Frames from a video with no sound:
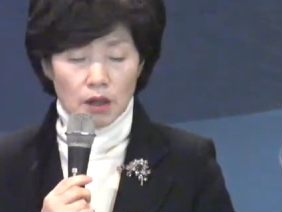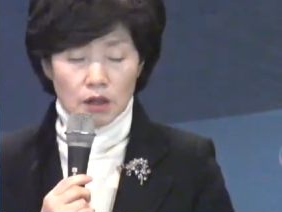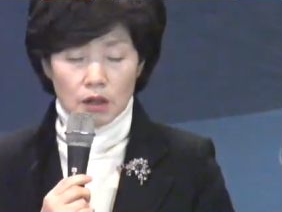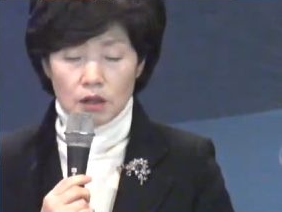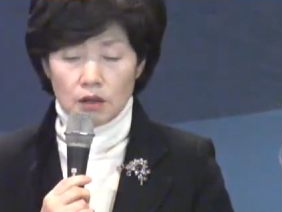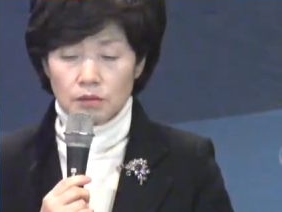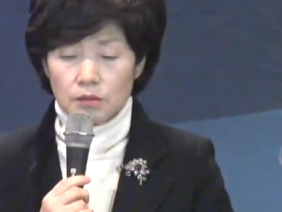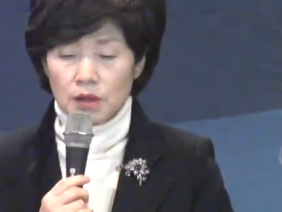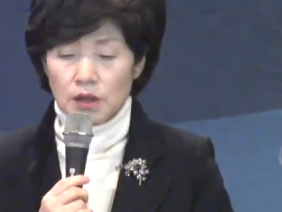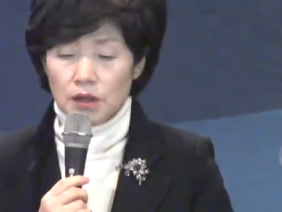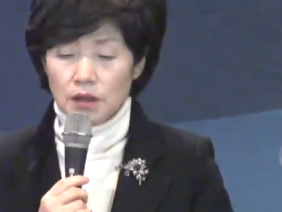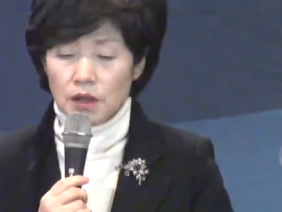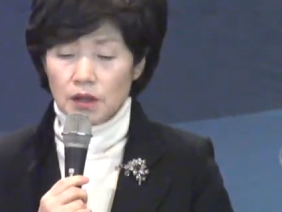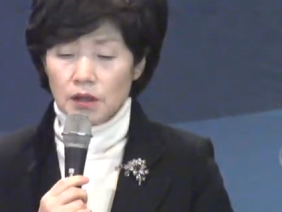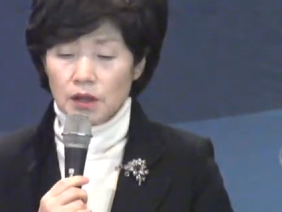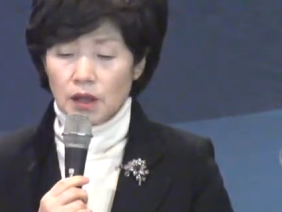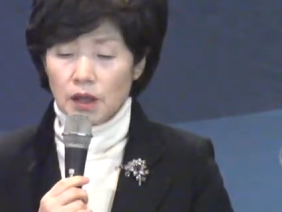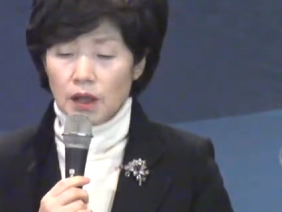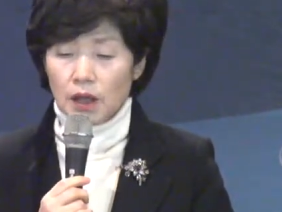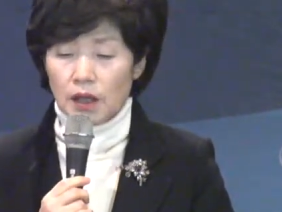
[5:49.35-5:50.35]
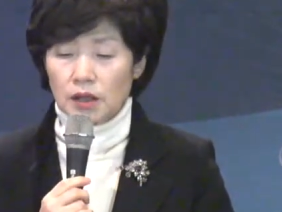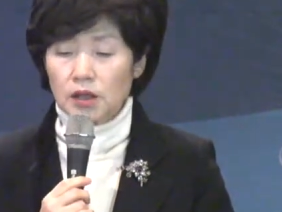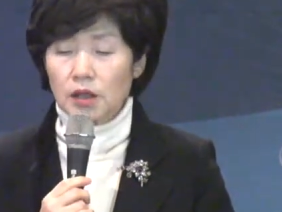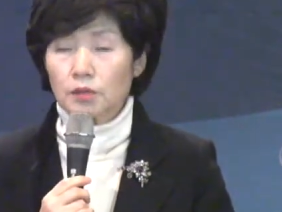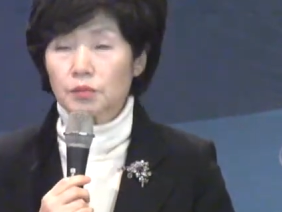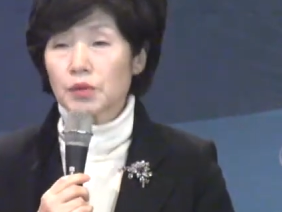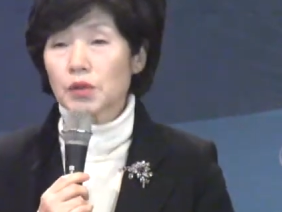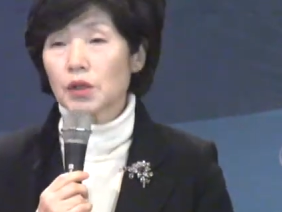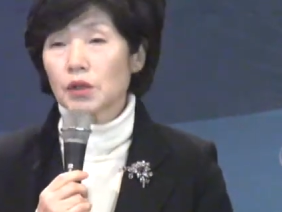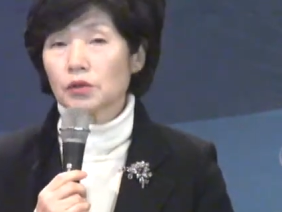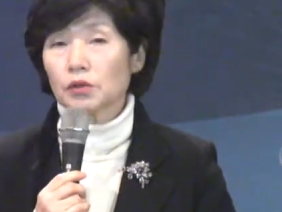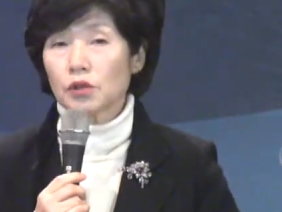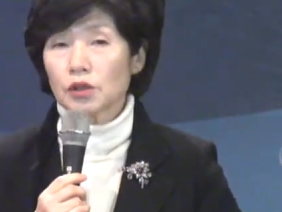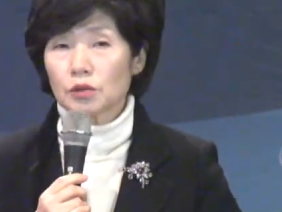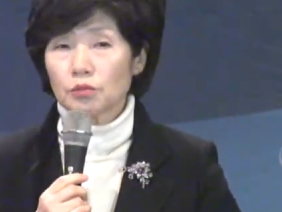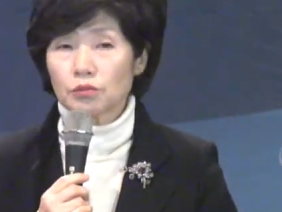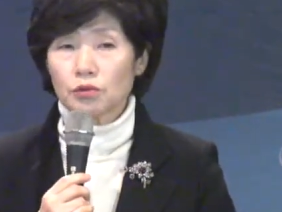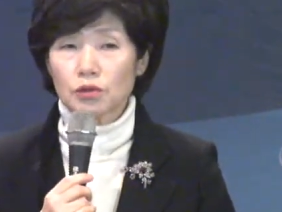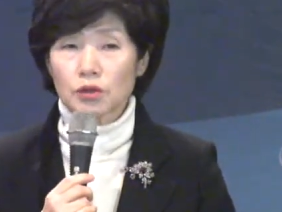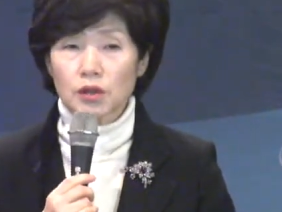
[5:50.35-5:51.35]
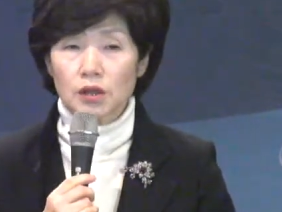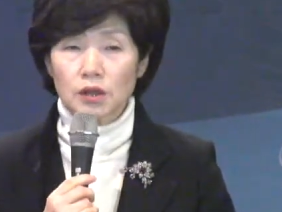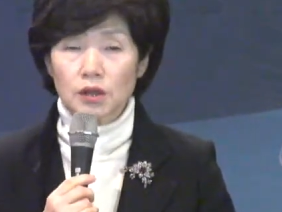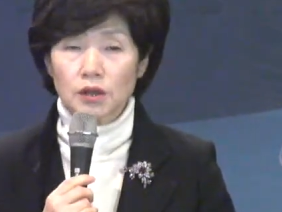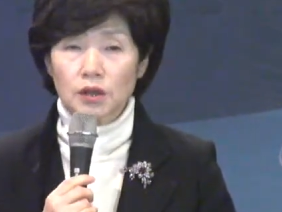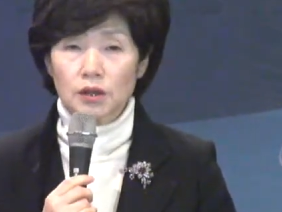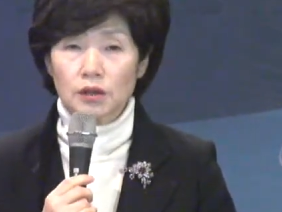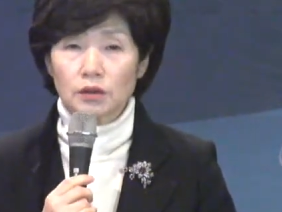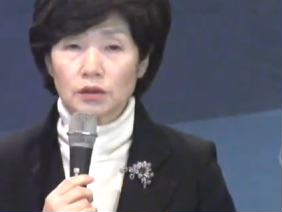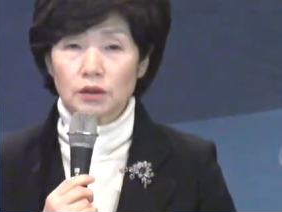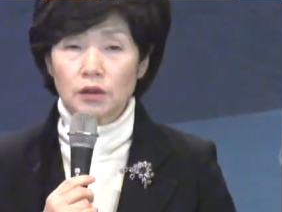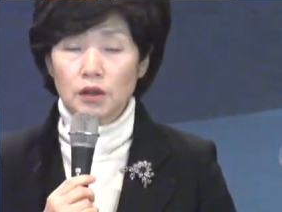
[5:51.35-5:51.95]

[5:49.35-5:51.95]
지금 제자들이 가장 필요한 것이 무엇일까요?